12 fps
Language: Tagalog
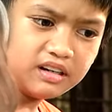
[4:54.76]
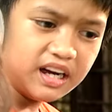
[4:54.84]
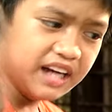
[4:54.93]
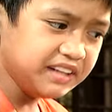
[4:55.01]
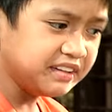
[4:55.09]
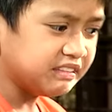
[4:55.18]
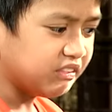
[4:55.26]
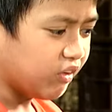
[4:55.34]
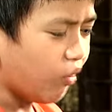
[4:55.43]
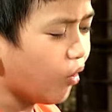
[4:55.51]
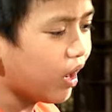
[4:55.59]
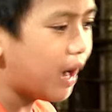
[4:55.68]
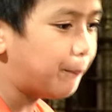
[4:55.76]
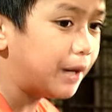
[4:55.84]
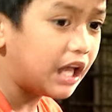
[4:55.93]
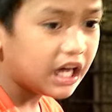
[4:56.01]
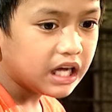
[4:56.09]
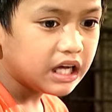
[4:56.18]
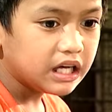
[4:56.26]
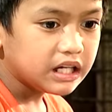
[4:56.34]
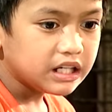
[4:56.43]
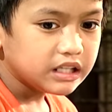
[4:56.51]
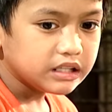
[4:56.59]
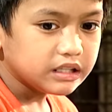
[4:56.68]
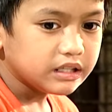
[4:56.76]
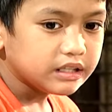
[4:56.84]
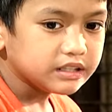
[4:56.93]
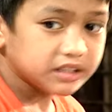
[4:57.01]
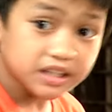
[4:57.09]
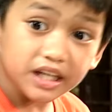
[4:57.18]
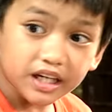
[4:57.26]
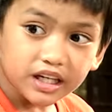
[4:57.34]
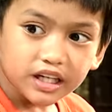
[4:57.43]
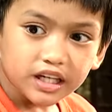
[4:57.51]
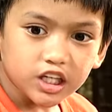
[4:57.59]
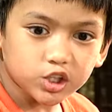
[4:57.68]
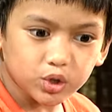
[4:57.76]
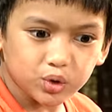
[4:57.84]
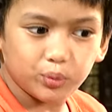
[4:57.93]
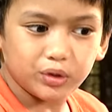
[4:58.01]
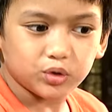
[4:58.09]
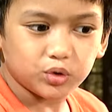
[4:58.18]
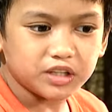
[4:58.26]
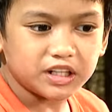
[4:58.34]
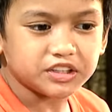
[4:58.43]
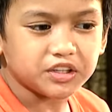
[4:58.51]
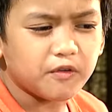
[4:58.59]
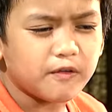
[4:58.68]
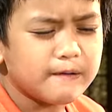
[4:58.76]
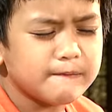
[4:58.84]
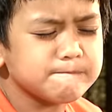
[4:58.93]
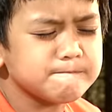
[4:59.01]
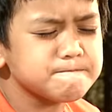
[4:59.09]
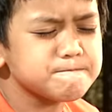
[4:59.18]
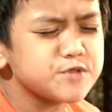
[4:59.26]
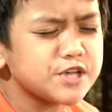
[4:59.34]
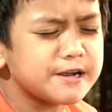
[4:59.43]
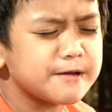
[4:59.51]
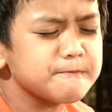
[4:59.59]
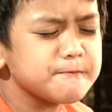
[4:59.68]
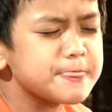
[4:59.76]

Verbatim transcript: Ay, o nga pala. Sige, ikikwento ko na sa'yo. Mmm, sarap.